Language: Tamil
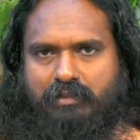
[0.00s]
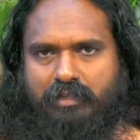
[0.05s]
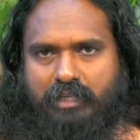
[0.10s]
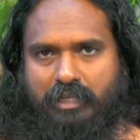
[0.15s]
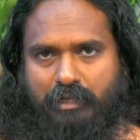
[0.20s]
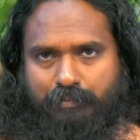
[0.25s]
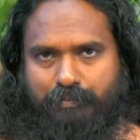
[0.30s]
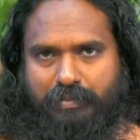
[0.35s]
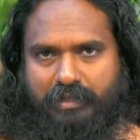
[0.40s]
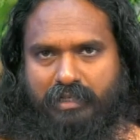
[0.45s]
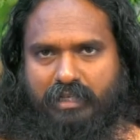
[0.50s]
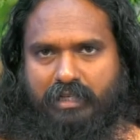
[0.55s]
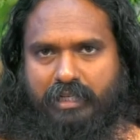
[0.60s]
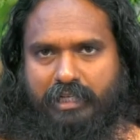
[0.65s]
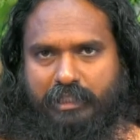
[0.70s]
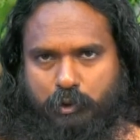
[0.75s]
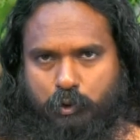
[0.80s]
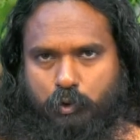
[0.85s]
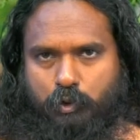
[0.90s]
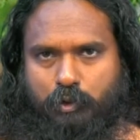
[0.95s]
கிபி
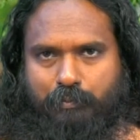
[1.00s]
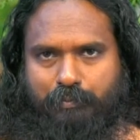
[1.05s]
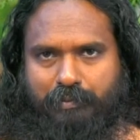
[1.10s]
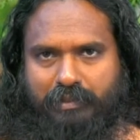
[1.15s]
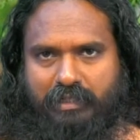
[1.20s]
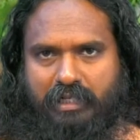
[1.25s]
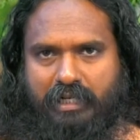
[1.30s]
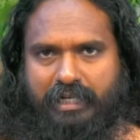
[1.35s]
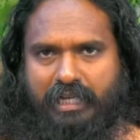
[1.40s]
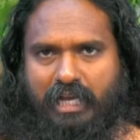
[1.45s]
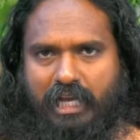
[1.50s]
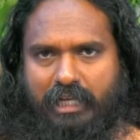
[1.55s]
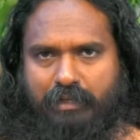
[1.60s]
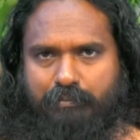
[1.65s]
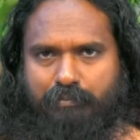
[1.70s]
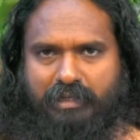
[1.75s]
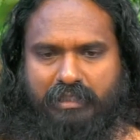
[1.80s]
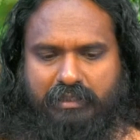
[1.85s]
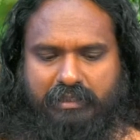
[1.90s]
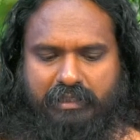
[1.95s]
கிறிஸ்துவுக்கு பின்னாடி
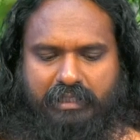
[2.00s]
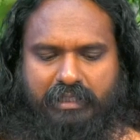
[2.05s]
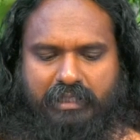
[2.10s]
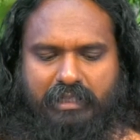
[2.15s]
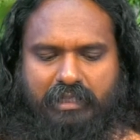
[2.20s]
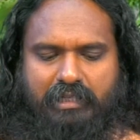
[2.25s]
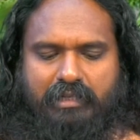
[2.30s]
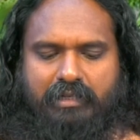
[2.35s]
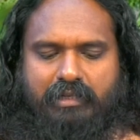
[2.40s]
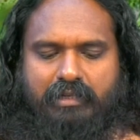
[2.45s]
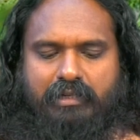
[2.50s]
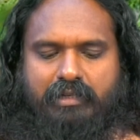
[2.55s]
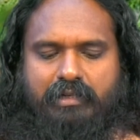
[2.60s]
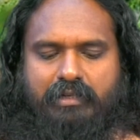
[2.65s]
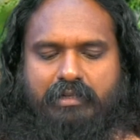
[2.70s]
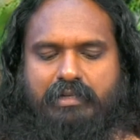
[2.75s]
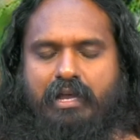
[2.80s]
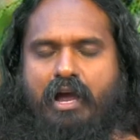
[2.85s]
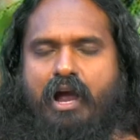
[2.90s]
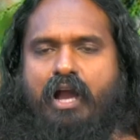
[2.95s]
ஐம்பத்தி
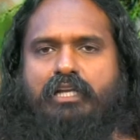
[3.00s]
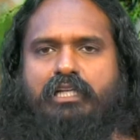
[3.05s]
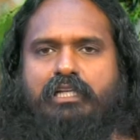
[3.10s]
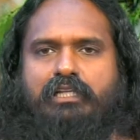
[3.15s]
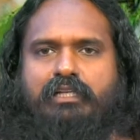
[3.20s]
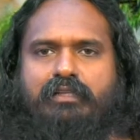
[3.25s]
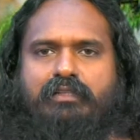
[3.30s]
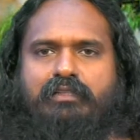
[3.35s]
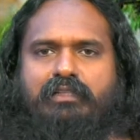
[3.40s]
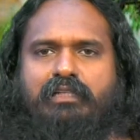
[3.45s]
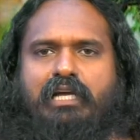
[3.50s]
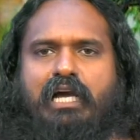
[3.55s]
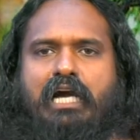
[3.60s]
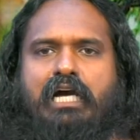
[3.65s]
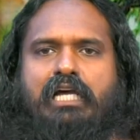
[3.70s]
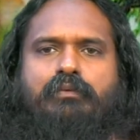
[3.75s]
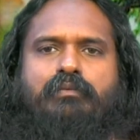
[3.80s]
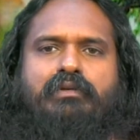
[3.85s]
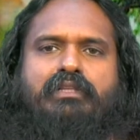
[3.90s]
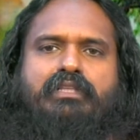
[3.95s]
நாலுலேருந்து
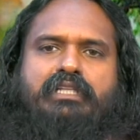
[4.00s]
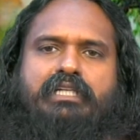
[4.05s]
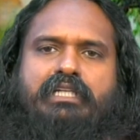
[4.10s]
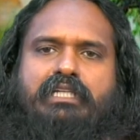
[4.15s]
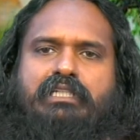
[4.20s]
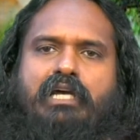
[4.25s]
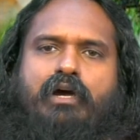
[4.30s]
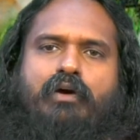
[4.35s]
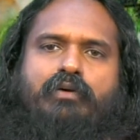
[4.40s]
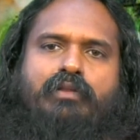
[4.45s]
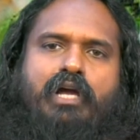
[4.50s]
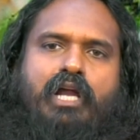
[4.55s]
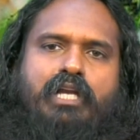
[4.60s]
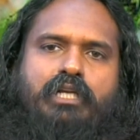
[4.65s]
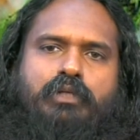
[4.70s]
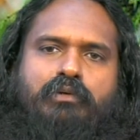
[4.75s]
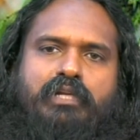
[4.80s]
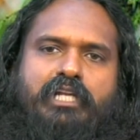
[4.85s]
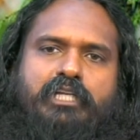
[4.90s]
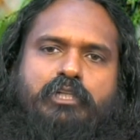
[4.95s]
அறுபத்தி எட்டாவது
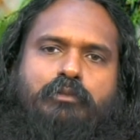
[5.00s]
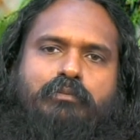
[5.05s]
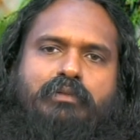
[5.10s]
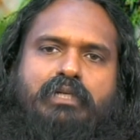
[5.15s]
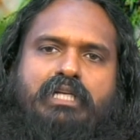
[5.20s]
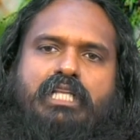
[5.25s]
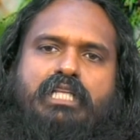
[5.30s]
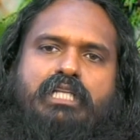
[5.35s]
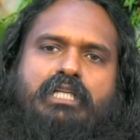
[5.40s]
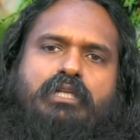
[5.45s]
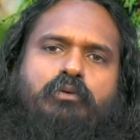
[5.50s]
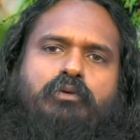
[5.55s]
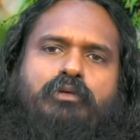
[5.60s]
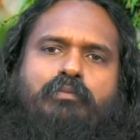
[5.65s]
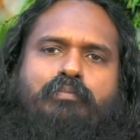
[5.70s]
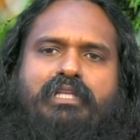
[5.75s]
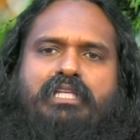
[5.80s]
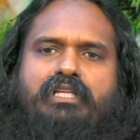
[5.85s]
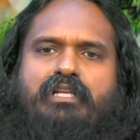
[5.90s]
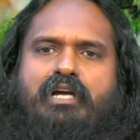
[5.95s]
ஆண்டு வரைக்கும் கிட்டத்தட்ட ஒரு
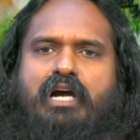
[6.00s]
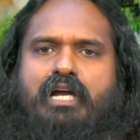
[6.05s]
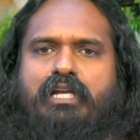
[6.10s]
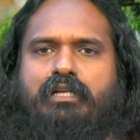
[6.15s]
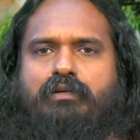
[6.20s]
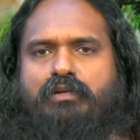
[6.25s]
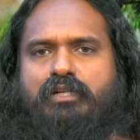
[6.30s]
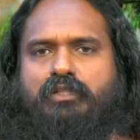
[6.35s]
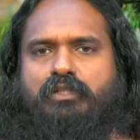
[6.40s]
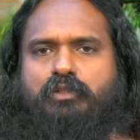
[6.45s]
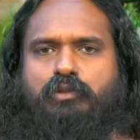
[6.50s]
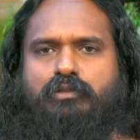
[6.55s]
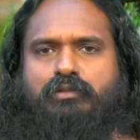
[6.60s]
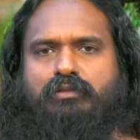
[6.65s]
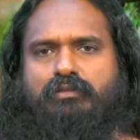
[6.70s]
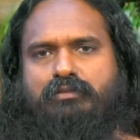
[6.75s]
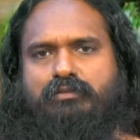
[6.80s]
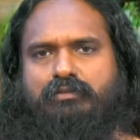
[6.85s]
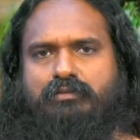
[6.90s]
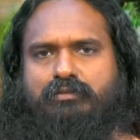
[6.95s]
பதினாலு வருஷம்
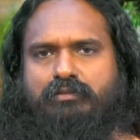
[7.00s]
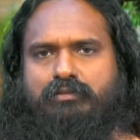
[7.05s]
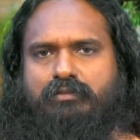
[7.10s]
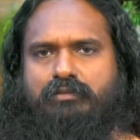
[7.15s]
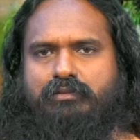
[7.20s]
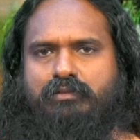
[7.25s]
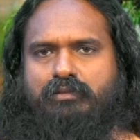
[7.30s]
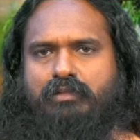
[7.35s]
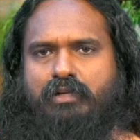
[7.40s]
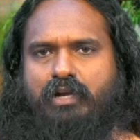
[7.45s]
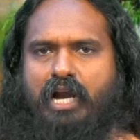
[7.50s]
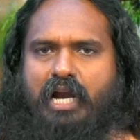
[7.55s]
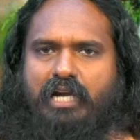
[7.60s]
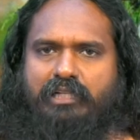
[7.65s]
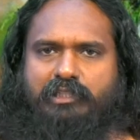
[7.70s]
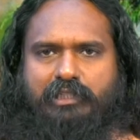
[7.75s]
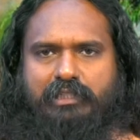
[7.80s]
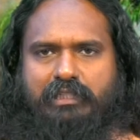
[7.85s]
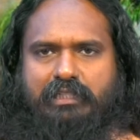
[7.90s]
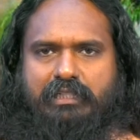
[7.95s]

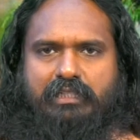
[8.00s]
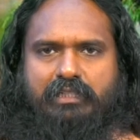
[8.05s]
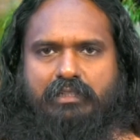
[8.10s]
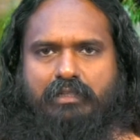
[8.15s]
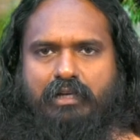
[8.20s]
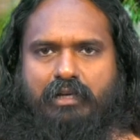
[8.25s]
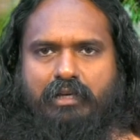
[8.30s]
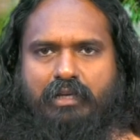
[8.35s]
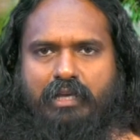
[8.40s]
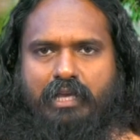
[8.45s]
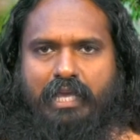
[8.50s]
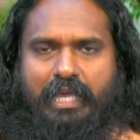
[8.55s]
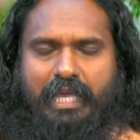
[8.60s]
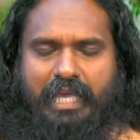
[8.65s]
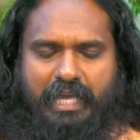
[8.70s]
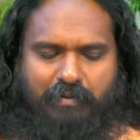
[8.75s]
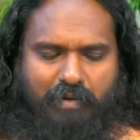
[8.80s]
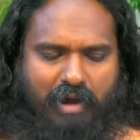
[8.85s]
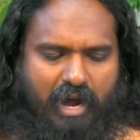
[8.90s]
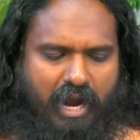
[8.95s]
ஆட்சியில் இருக்கிறான்
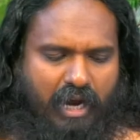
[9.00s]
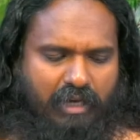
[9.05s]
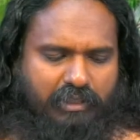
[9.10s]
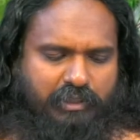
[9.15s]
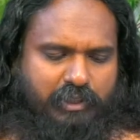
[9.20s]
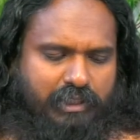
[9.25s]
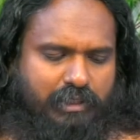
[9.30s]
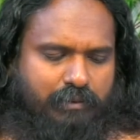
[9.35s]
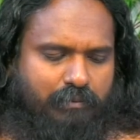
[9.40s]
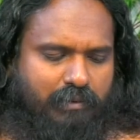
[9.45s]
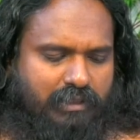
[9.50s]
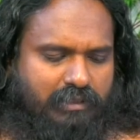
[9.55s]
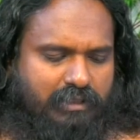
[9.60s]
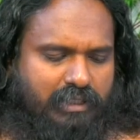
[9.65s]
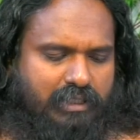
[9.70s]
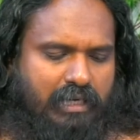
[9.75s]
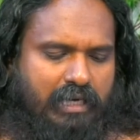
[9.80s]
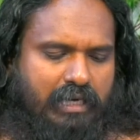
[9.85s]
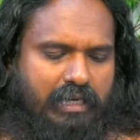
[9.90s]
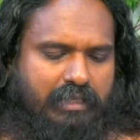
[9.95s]
இவன் ஆட்சிக்கு வந்த
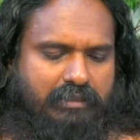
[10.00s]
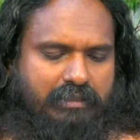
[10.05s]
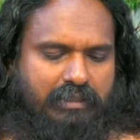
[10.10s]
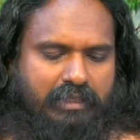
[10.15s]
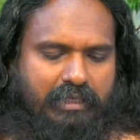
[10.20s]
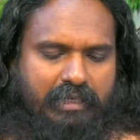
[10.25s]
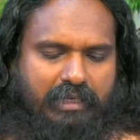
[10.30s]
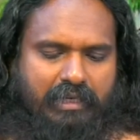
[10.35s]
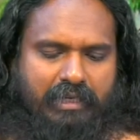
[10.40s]
காலத்தில்